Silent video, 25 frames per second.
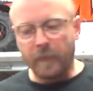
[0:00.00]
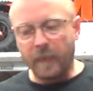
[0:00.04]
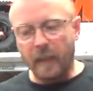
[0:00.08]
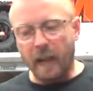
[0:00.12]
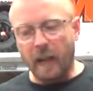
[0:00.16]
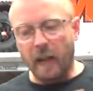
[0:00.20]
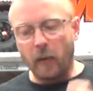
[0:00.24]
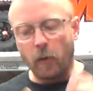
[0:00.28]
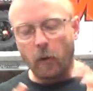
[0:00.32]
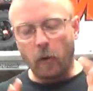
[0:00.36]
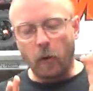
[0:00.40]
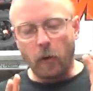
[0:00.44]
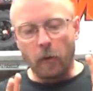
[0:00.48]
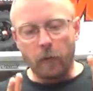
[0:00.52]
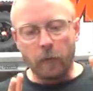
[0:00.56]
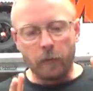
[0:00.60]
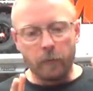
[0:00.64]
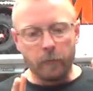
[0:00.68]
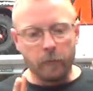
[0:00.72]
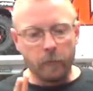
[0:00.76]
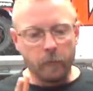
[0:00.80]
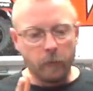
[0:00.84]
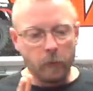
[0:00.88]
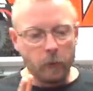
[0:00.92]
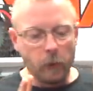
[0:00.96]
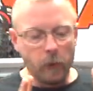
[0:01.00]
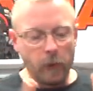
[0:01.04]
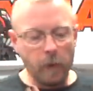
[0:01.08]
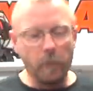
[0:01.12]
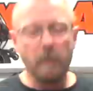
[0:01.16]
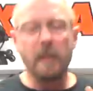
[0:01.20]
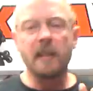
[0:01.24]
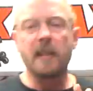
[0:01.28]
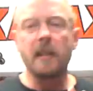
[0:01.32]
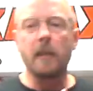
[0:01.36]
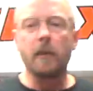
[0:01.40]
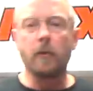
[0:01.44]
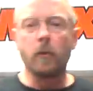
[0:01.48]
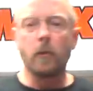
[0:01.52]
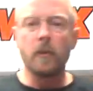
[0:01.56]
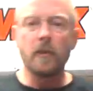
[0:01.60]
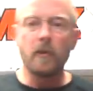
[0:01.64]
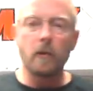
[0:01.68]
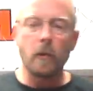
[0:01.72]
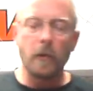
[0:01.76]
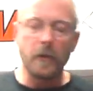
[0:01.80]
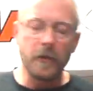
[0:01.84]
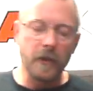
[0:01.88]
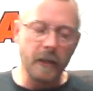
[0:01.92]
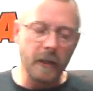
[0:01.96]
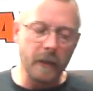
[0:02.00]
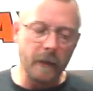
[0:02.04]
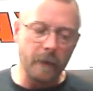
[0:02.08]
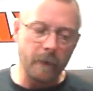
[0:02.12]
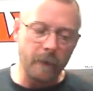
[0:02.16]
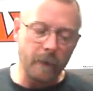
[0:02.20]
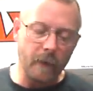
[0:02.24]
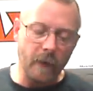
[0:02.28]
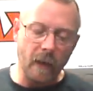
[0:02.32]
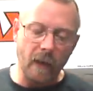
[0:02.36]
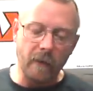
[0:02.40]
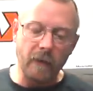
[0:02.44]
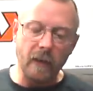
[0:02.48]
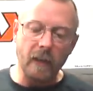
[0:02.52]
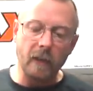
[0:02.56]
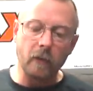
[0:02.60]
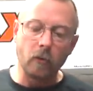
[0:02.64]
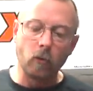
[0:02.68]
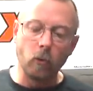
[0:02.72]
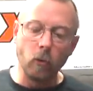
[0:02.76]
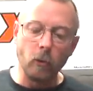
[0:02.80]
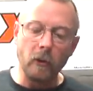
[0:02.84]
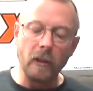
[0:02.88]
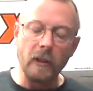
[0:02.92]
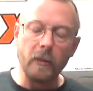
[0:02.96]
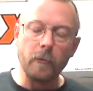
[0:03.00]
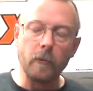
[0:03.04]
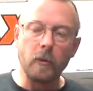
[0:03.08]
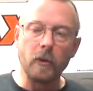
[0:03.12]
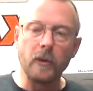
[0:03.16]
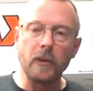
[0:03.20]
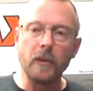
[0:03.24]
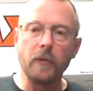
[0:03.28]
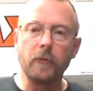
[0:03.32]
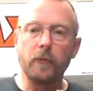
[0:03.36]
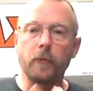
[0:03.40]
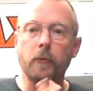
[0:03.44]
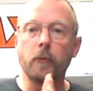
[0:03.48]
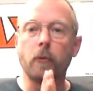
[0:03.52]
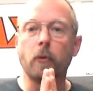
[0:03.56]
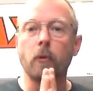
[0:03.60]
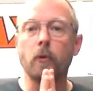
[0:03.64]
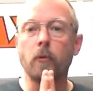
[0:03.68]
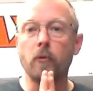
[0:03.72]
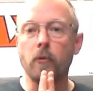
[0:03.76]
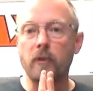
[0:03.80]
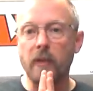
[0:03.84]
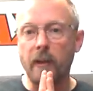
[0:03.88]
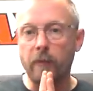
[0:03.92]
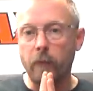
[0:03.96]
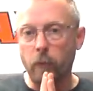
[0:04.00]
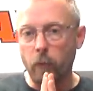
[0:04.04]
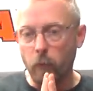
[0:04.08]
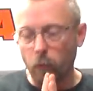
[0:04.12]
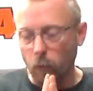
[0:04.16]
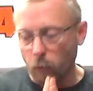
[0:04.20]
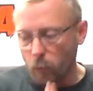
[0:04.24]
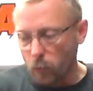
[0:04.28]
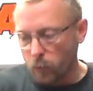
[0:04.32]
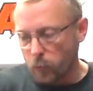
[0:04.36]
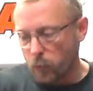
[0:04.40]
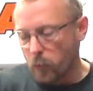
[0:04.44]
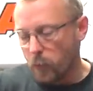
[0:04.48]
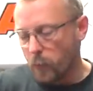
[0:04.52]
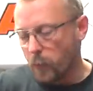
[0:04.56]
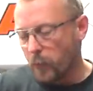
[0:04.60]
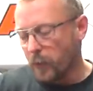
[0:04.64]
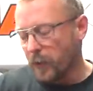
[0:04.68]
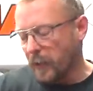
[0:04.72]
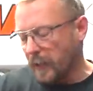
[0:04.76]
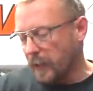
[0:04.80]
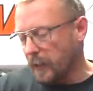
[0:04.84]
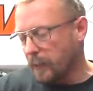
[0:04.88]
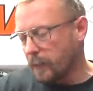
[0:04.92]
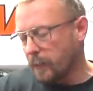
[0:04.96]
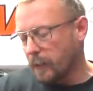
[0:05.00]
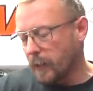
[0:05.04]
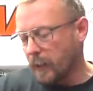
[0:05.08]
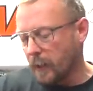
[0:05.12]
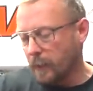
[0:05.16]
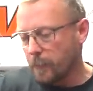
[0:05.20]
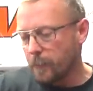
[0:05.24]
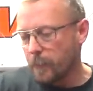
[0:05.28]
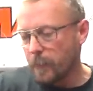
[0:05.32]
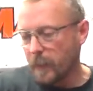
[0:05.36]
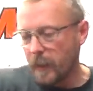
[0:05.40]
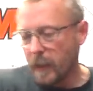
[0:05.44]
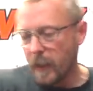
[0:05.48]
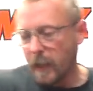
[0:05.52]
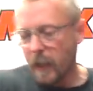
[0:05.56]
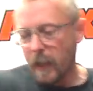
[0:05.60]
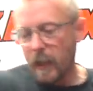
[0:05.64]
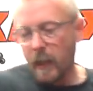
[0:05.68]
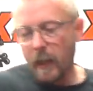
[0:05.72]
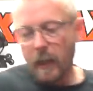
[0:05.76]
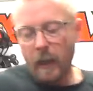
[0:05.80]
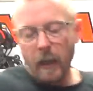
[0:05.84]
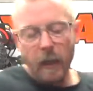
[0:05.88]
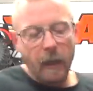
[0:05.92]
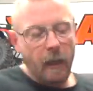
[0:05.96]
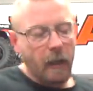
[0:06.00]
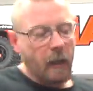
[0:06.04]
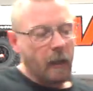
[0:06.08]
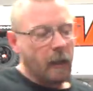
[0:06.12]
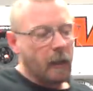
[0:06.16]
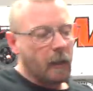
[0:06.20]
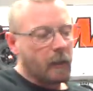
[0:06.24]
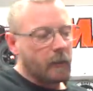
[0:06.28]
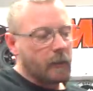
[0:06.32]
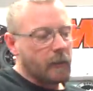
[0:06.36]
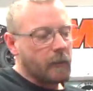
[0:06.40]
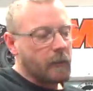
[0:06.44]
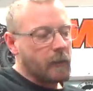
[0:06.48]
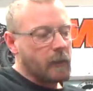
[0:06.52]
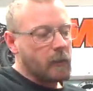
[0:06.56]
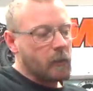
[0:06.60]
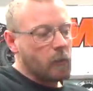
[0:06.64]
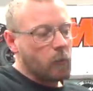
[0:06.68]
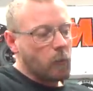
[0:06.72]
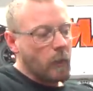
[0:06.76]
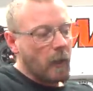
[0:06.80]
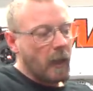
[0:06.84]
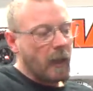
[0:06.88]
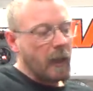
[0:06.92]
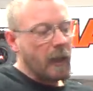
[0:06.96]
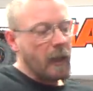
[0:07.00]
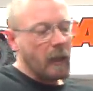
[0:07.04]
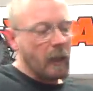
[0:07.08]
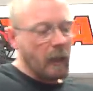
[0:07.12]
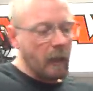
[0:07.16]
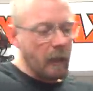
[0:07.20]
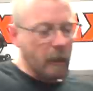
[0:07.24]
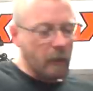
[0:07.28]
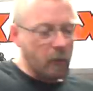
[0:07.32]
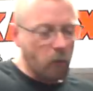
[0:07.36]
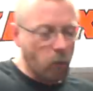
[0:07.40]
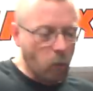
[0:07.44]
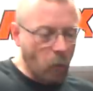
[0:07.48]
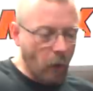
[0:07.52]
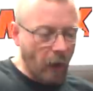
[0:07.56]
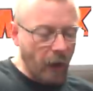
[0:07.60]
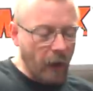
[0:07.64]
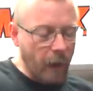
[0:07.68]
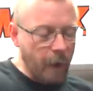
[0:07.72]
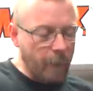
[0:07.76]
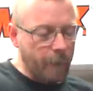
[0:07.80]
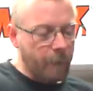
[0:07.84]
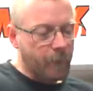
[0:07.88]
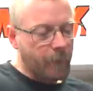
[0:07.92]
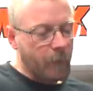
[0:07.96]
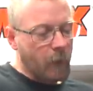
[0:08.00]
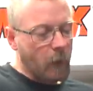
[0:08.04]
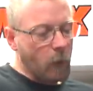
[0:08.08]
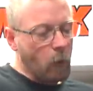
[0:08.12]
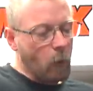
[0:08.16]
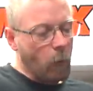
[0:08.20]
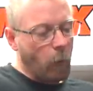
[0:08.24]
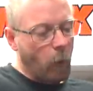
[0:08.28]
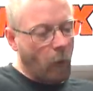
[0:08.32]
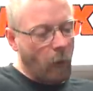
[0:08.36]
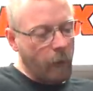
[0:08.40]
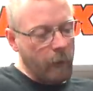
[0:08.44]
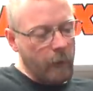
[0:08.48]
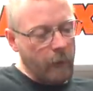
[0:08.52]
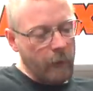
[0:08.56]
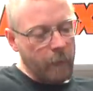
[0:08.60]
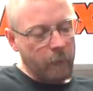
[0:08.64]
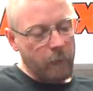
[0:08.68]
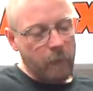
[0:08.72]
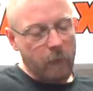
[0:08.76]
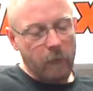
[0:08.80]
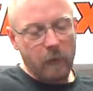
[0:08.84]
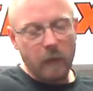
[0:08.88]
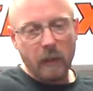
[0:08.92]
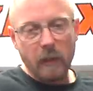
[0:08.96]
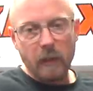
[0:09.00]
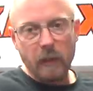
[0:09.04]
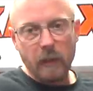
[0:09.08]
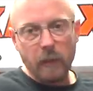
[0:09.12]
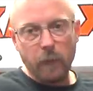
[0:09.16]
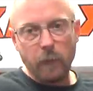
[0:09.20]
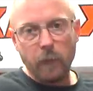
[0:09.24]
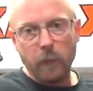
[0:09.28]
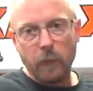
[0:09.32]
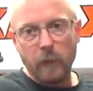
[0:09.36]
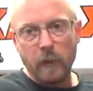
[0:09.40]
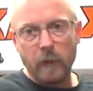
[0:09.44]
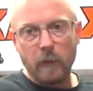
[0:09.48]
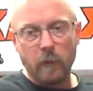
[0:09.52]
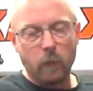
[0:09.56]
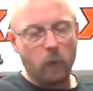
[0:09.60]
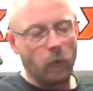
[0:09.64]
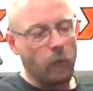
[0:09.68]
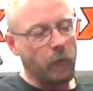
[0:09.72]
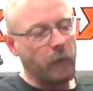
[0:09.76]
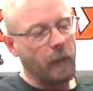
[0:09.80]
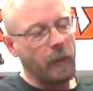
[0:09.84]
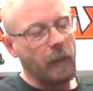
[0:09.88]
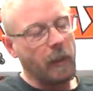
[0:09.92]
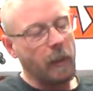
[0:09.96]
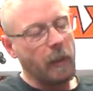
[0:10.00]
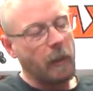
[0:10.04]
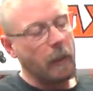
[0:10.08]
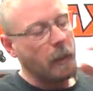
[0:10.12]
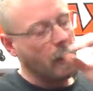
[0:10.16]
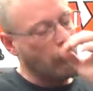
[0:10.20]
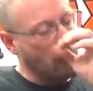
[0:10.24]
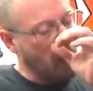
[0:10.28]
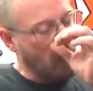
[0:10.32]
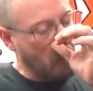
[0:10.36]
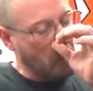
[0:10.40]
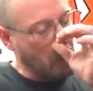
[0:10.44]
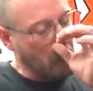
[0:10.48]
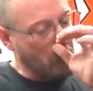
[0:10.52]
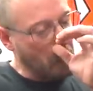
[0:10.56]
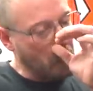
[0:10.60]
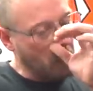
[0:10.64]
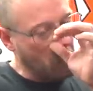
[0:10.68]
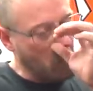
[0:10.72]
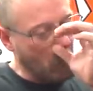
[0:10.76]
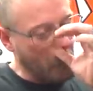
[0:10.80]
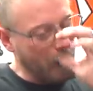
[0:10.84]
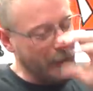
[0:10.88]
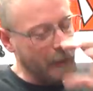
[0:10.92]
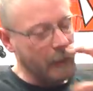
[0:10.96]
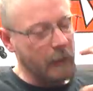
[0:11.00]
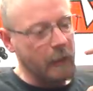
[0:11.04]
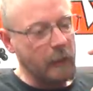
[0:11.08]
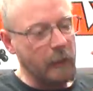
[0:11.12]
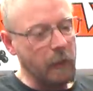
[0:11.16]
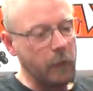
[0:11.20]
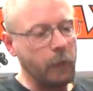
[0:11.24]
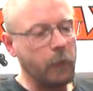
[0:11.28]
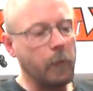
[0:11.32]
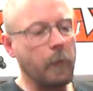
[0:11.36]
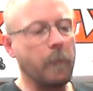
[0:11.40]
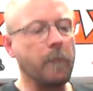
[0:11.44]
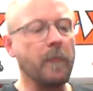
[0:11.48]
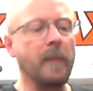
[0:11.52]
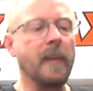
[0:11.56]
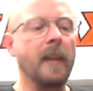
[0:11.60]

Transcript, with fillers: Alors, le 2 Pixel 2 est sorti avec toutes les modifs que nous avons tous demandées. Euh, on avait énuméré les tourelles, le problème des diffs qui sont montés euh, dans des boîtiers de diffs